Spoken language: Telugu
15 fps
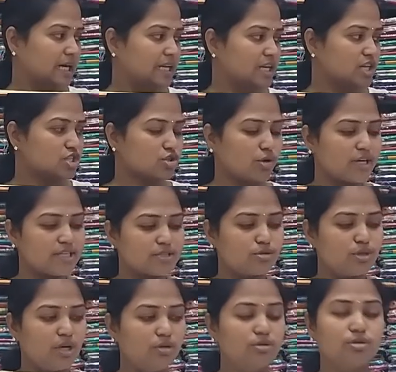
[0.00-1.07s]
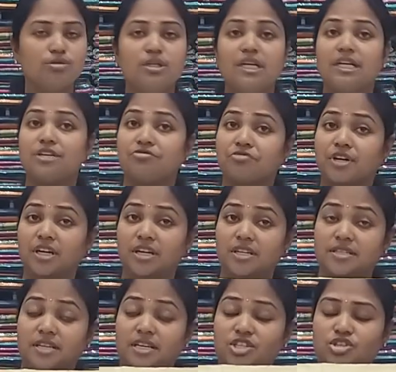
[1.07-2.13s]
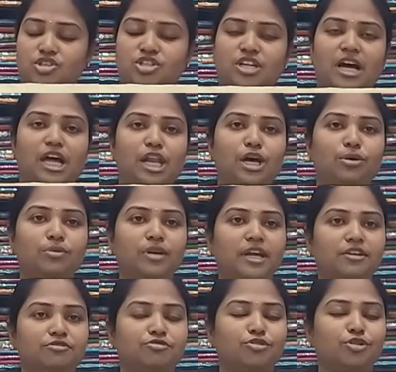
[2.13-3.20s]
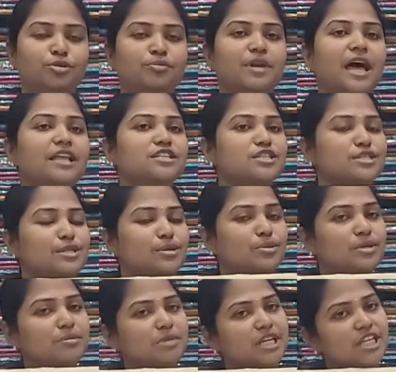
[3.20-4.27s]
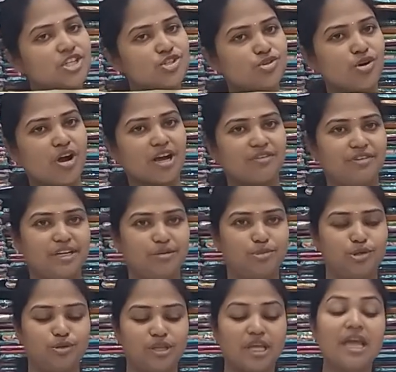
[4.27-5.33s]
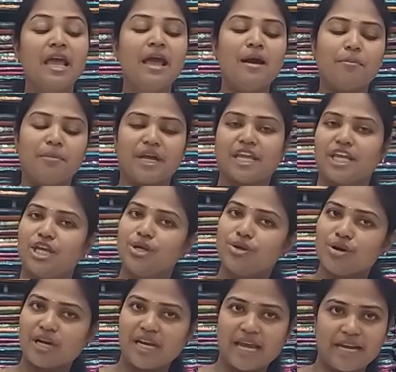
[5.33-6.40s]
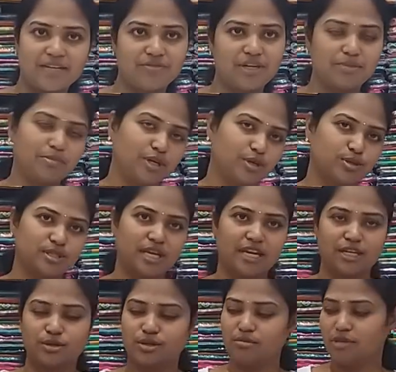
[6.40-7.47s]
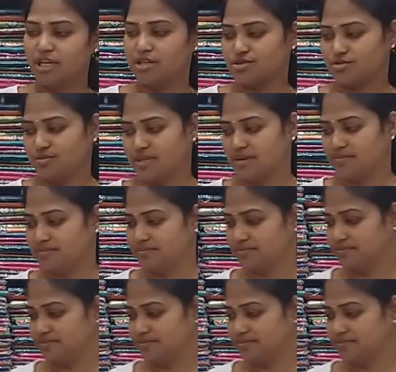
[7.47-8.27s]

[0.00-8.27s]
కలర్ చాయిస్ కూడా ఉంటుంది డిఫరెంట్ డిజైన్స్ చాలా ఉన్నాయి ఫోర్ బ్రాంచెస్లో కూడా మనకి స్టాక్ అవైలబుల్ ఉంది మరి ఇంకొక లైట్ వెయిట్ పట్టు శారీ కూడా మనం చూద్దాం